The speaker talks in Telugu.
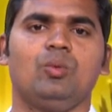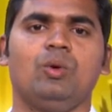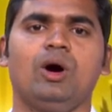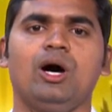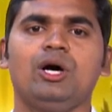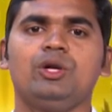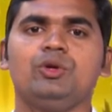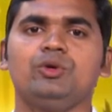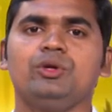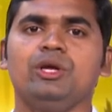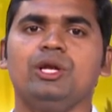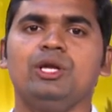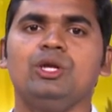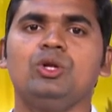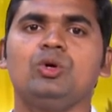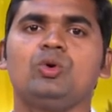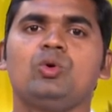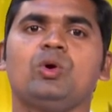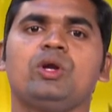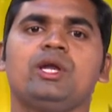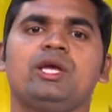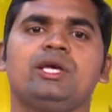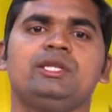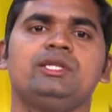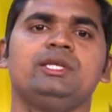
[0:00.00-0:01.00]
వారు
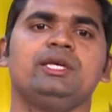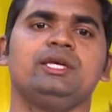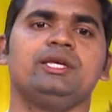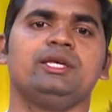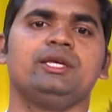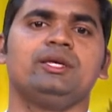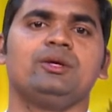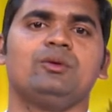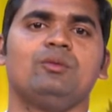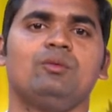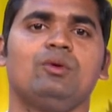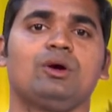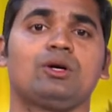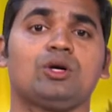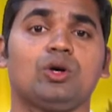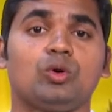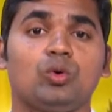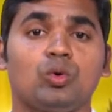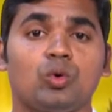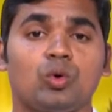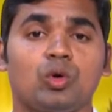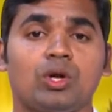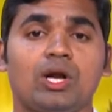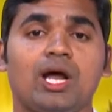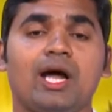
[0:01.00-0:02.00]
ఎన్నుకునేది ఒక
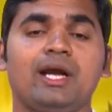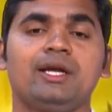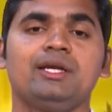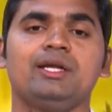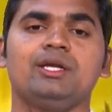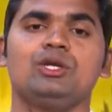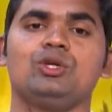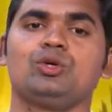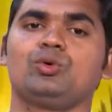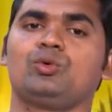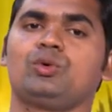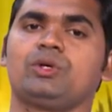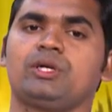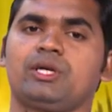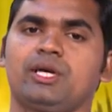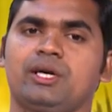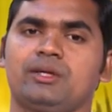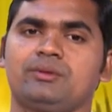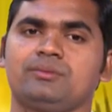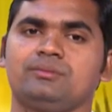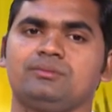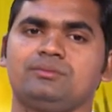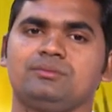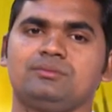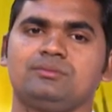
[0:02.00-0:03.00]
గుర్రాన్ని
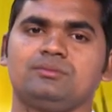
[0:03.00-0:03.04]
ఎన్నుకుంటారు